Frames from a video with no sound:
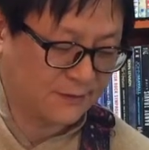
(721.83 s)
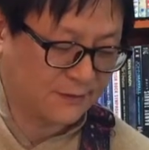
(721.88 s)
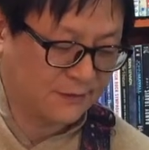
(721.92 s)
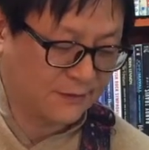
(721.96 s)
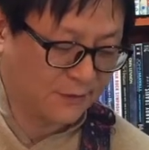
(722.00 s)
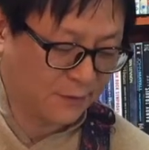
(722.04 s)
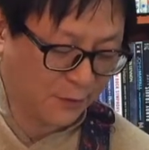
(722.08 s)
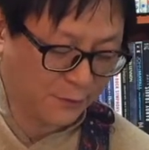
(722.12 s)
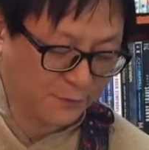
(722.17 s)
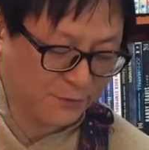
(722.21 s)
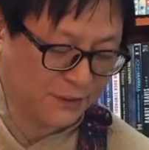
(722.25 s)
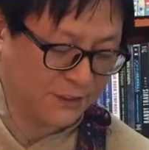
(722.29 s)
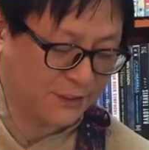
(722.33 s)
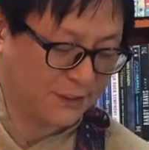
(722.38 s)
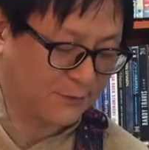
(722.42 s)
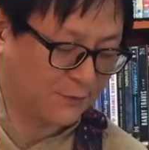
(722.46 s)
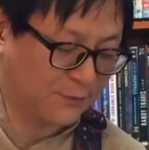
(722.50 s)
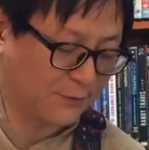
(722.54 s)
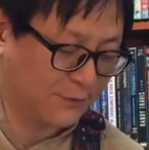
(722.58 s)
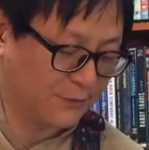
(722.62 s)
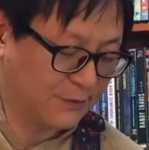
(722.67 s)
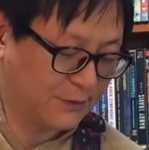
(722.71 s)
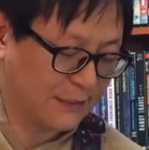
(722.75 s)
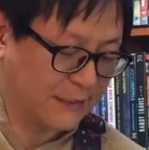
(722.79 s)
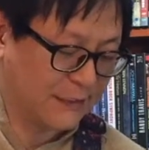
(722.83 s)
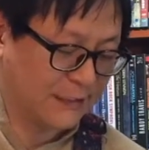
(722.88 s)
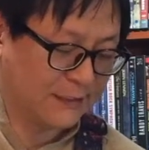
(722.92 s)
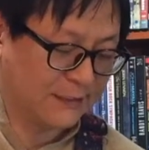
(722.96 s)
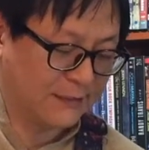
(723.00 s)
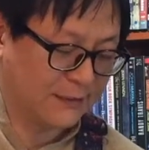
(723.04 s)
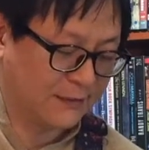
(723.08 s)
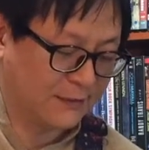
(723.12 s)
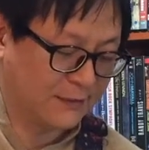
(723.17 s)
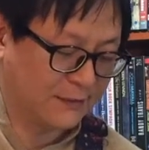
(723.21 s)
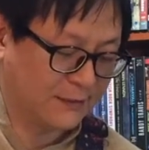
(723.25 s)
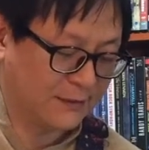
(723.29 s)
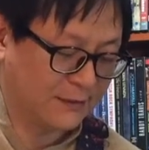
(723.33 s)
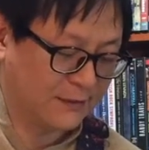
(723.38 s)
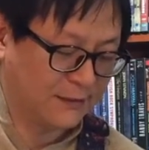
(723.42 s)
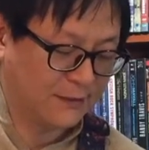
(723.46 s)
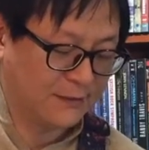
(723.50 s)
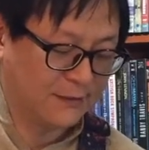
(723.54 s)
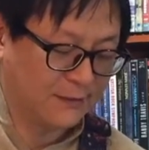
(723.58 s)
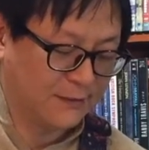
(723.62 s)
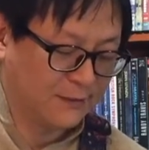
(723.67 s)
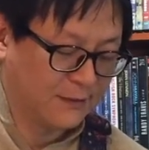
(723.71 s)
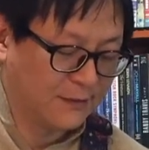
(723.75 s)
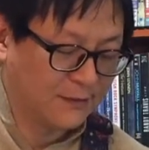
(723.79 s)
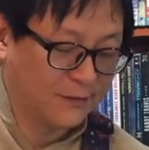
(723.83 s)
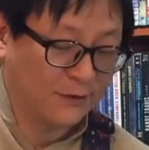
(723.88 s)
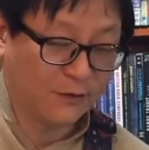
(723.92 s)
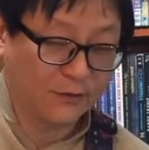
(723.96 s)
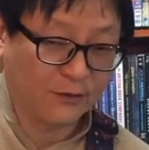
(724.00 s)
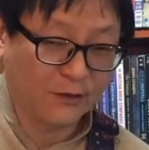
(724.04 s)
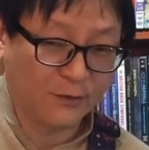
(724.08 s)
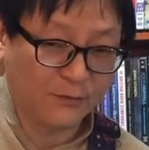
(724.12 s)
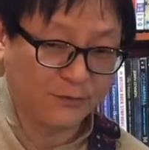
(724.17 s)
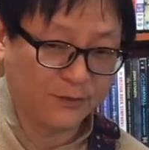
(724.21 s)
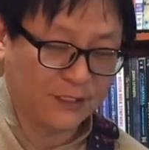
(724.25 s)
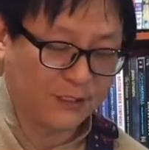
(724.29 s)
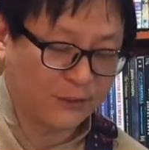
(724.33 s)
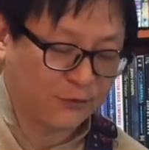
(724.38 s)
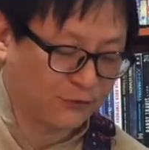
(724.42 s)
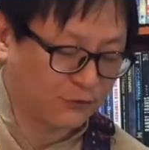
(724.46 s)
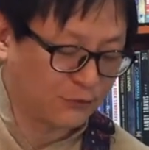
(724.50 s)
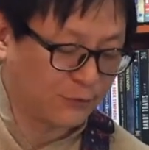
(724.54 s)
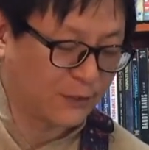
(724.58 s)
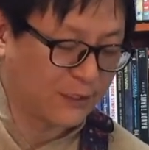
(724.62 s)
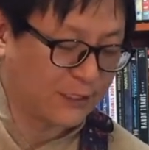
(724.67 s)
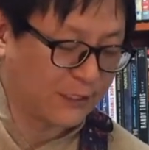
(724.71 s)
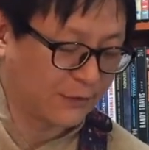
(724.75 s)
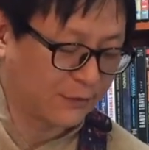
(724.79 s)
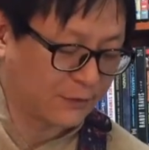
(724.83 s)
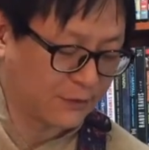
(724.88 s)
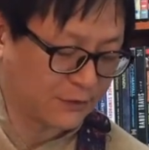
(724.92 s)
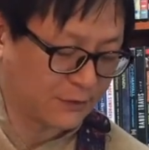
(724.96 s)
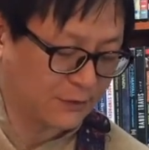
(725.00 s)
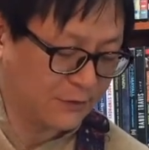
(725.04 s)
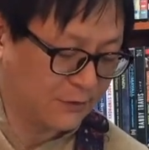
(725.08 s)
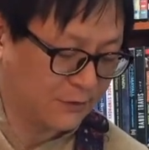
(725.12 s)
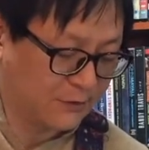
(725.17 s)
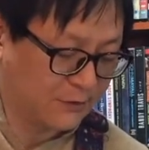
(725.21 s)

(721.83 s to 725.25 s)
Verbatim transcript: 어피킹으로 어피킹이 두 번 나온 거죠.